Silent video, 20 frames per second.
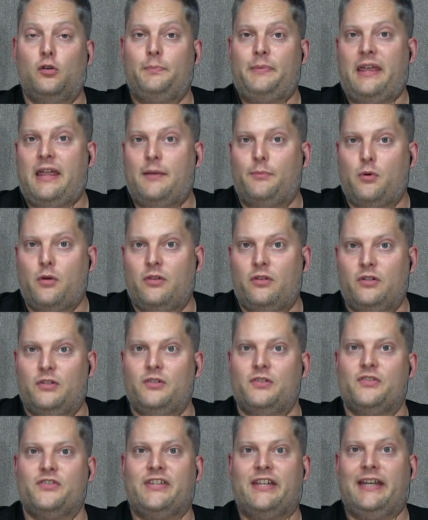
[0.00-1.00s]
golpe de
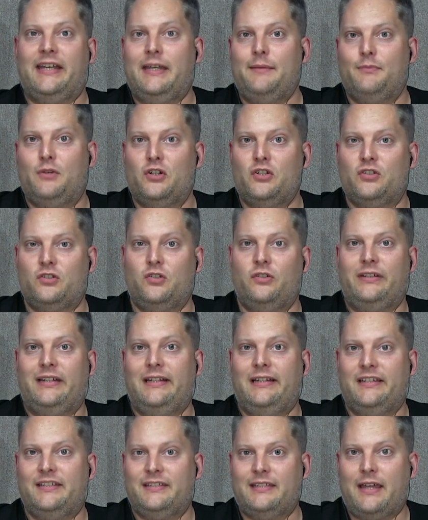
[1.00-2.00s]
apodo. Seguimos con
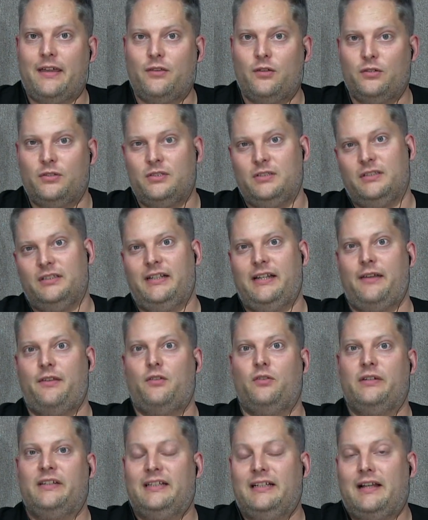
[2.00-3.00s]
el listado que
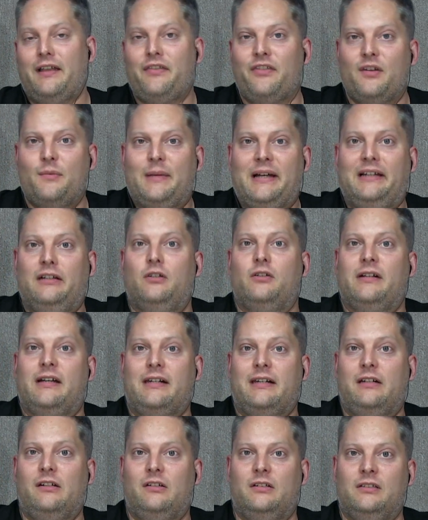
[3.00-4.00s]
don Indalecio Maguilón
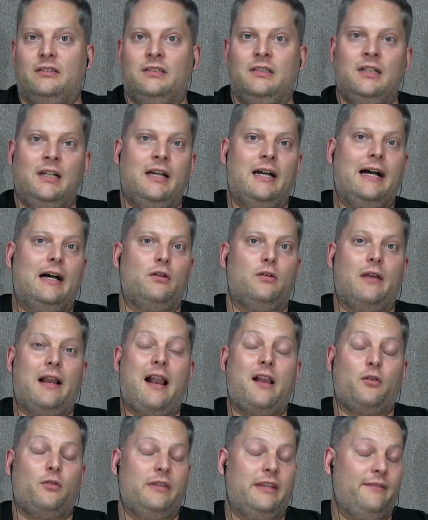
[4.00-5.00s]
Carrelón a lo
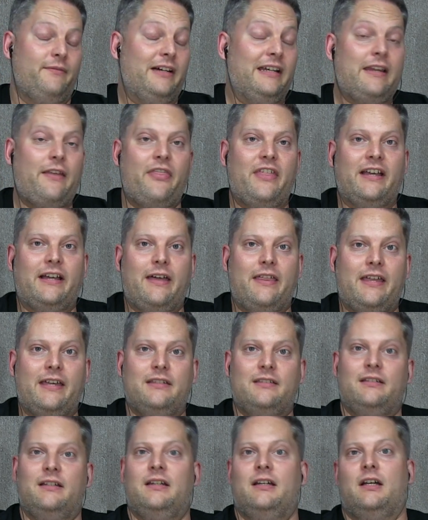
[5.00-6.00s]
largo de varias
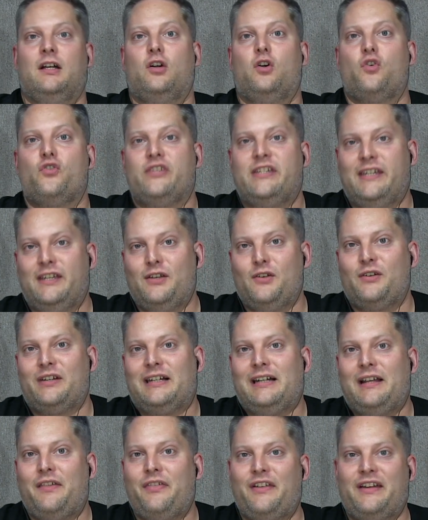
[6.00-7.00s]
décadas consiguió
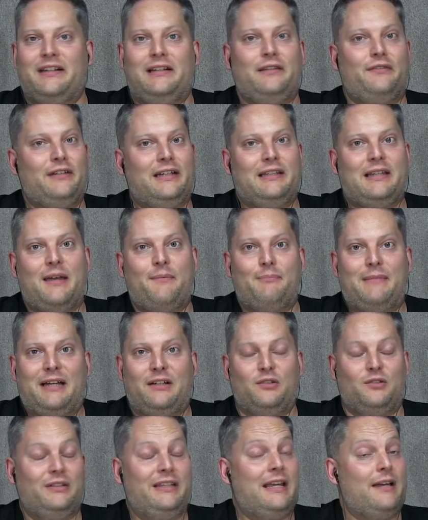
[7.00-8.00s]
realizar libreta en
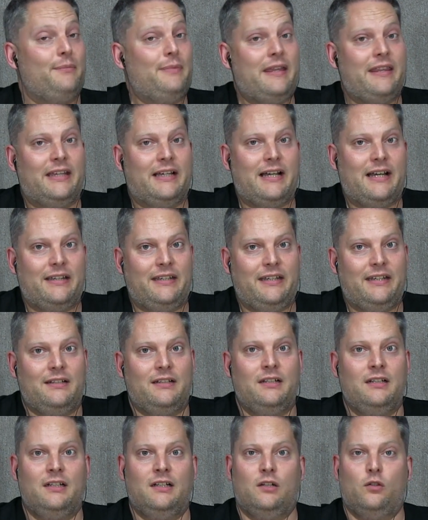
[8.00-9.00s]
mano y a pie de
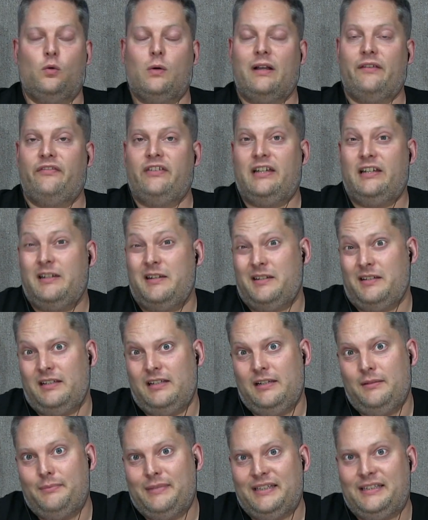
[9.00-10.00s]
calle cualquier
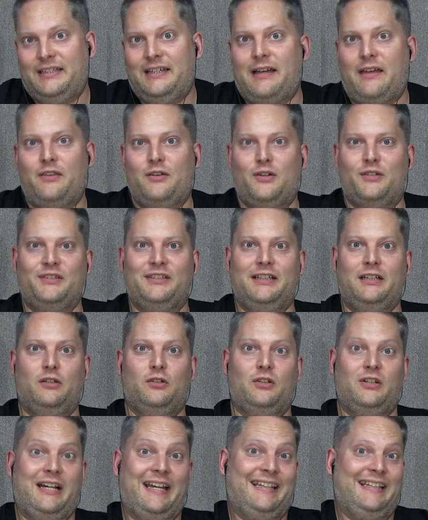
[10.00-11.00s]
investigador de
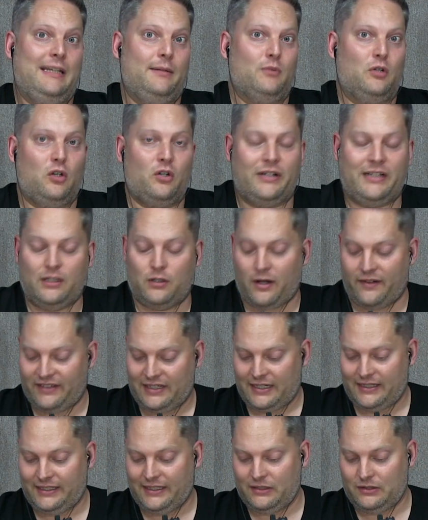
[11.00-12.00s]
lo etimológico
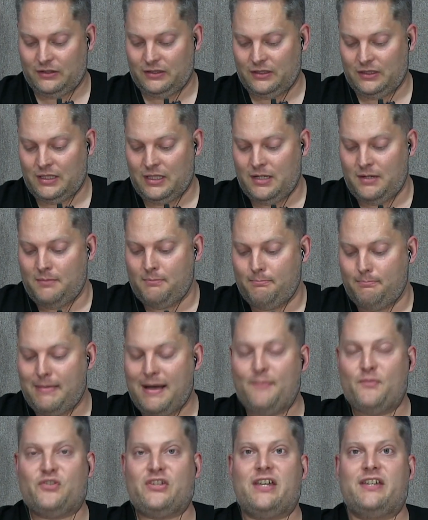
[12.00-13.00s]
abaranero.
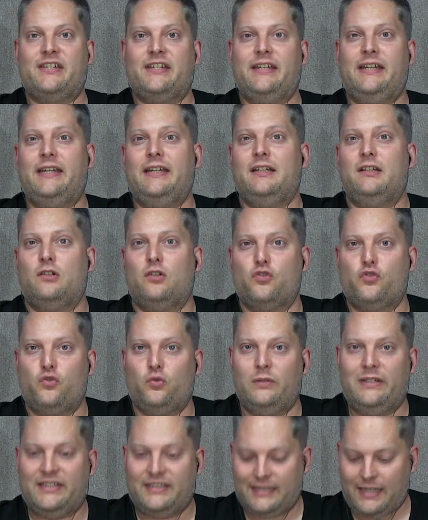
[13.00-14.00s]
Vamos a seguir con
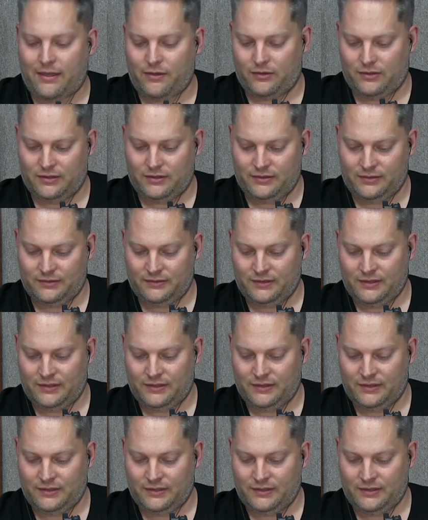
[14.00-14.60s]
su listado